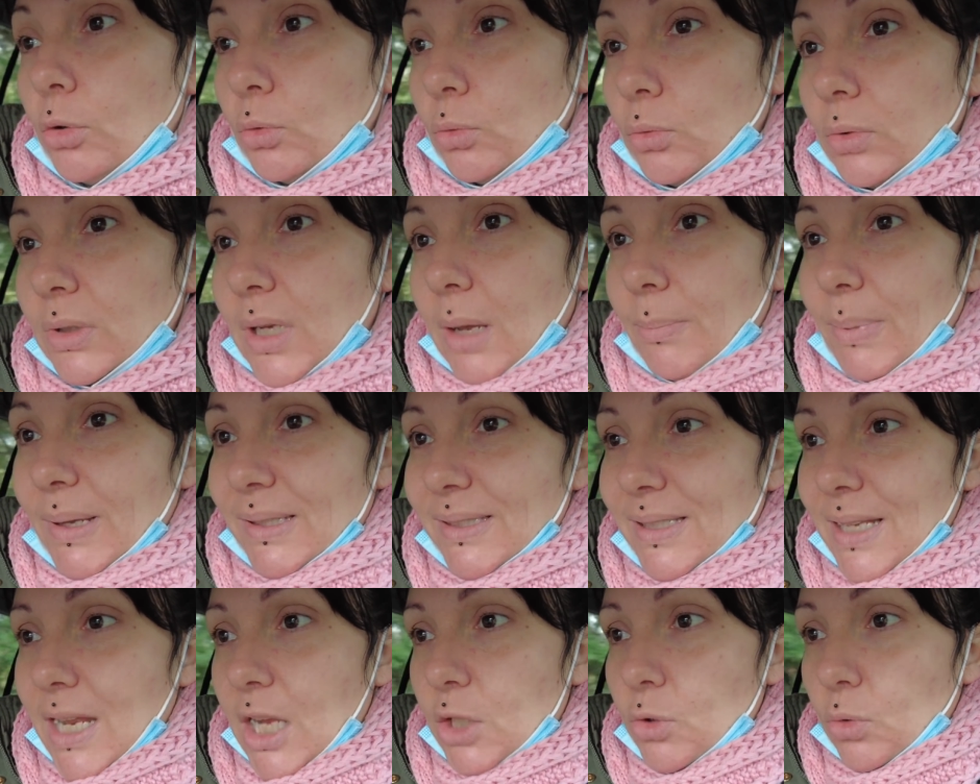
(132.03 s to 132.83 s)
donc on a
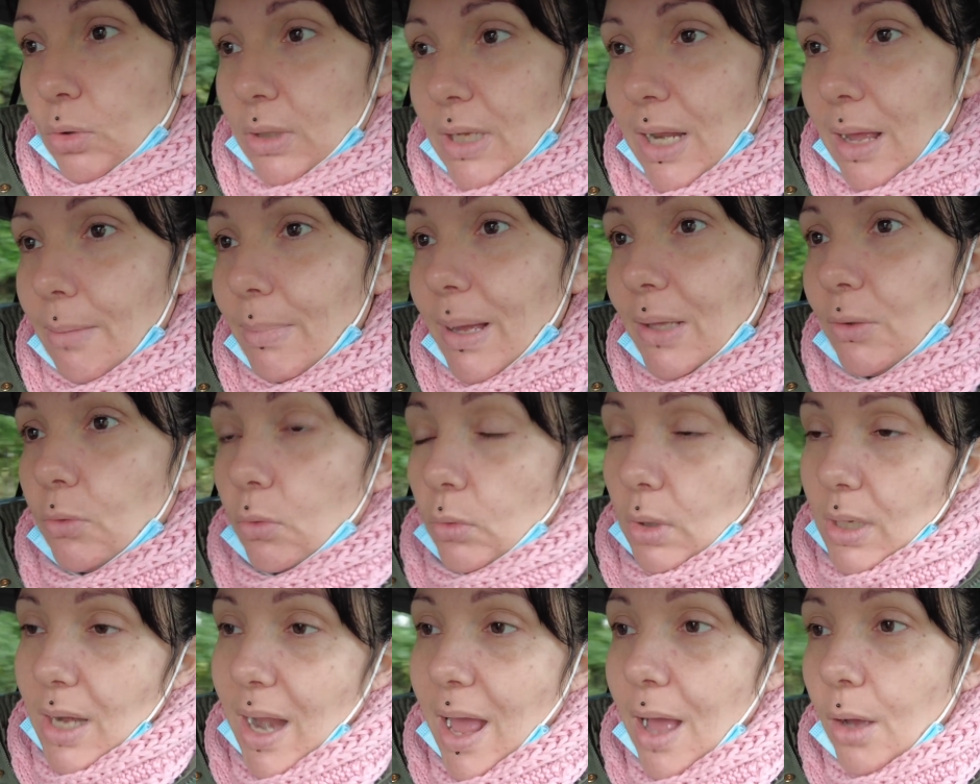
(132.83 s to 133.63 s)
passé la journée là-bas,
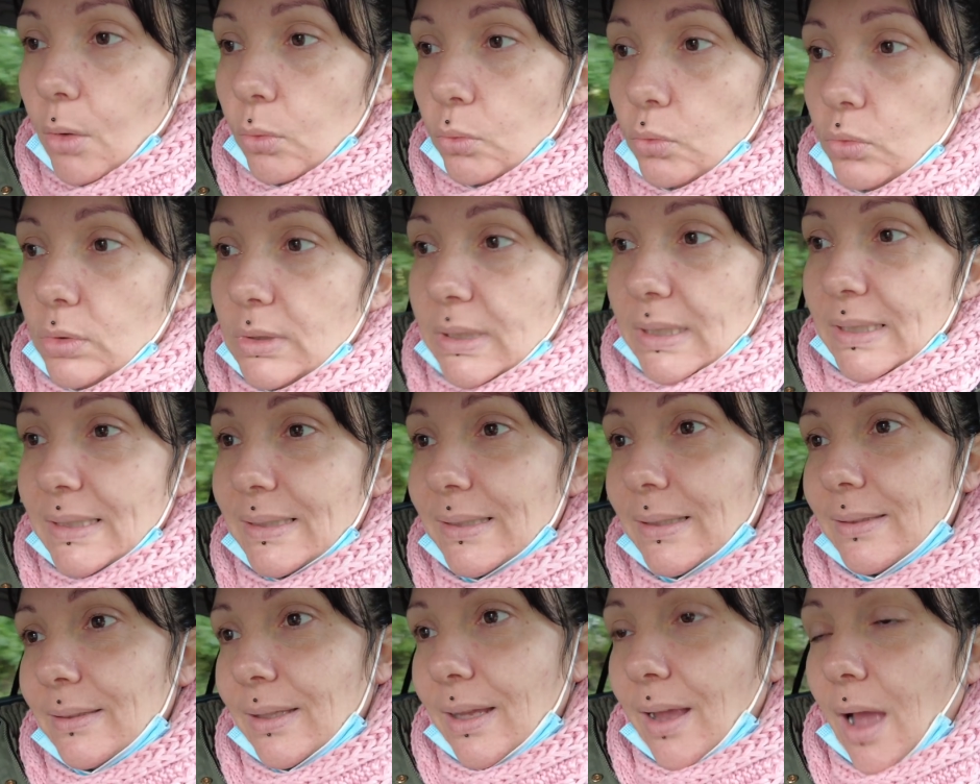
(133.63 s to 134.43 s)
donc la route,
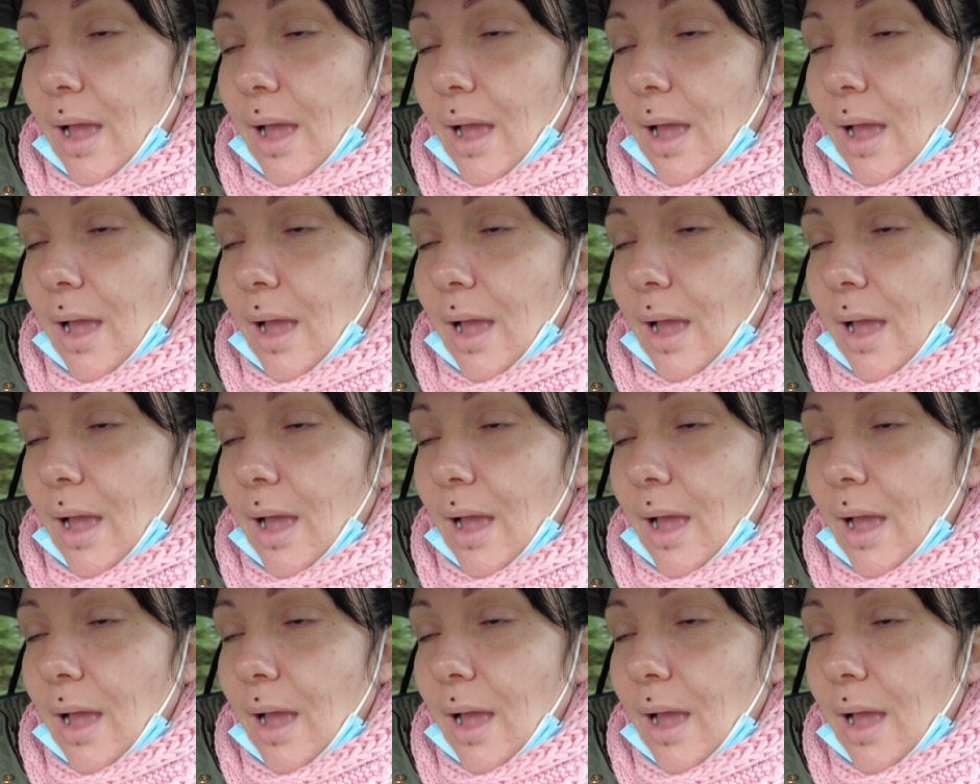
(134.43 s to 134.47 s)
etc.